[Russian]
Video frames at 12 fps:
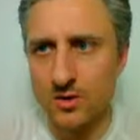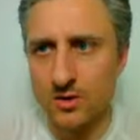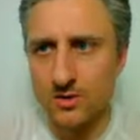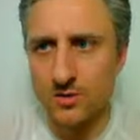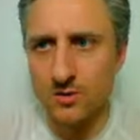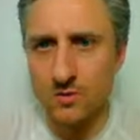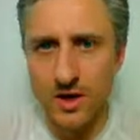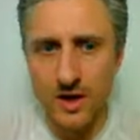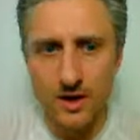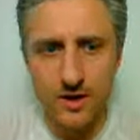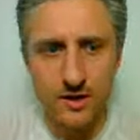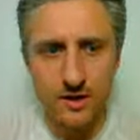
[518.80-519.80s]
Другая
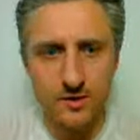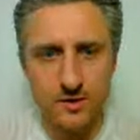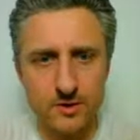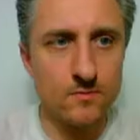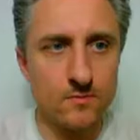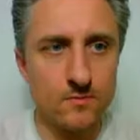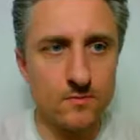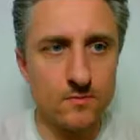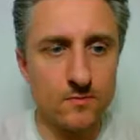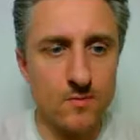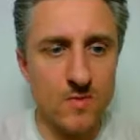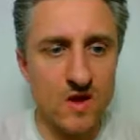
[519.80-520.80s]
картинка.
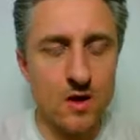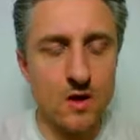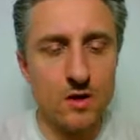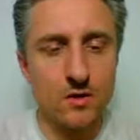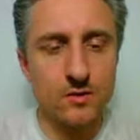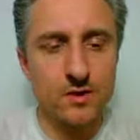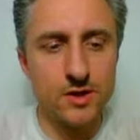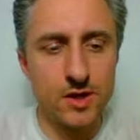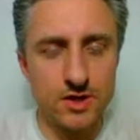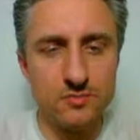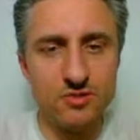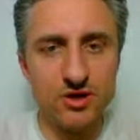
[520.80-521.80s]

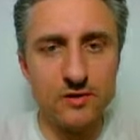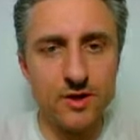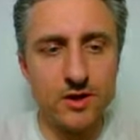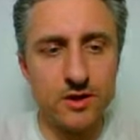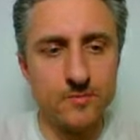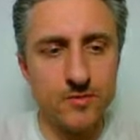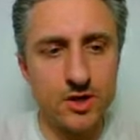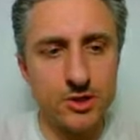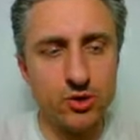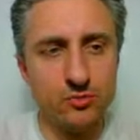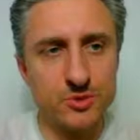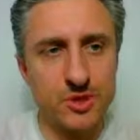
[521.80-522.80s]
Так, теперь давайте
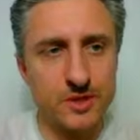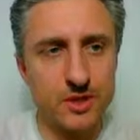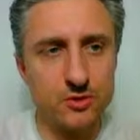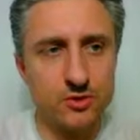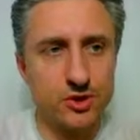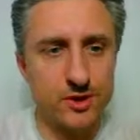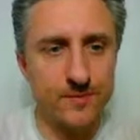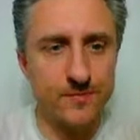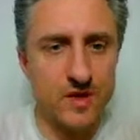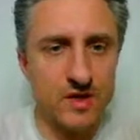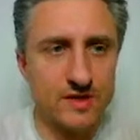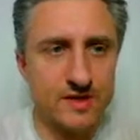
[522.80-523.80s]
коснемся следующей
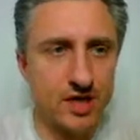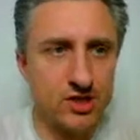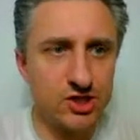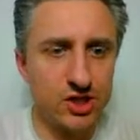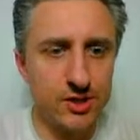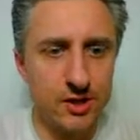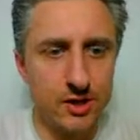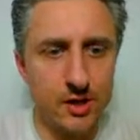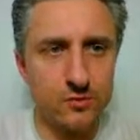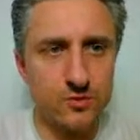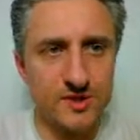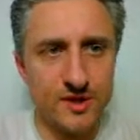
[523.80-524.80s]
задачи. Это
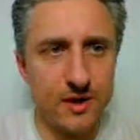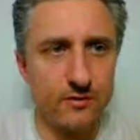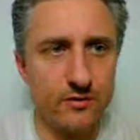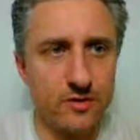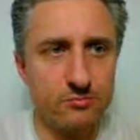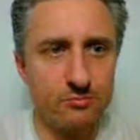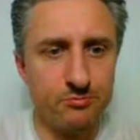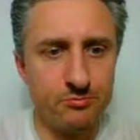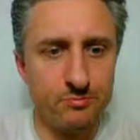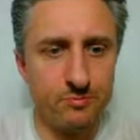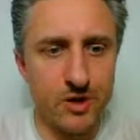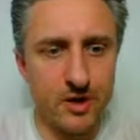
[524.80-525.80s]
как устанавливать
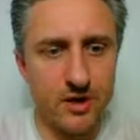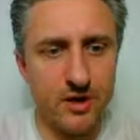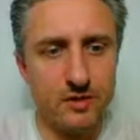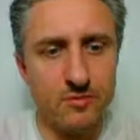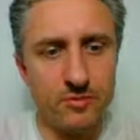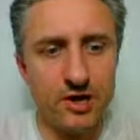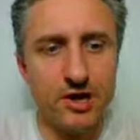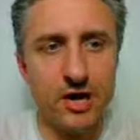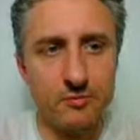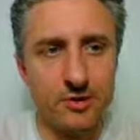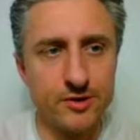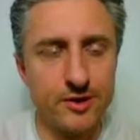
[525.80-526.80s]
какие-либо
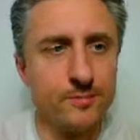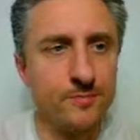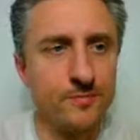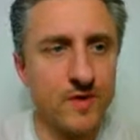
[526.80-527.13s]
программы. Да?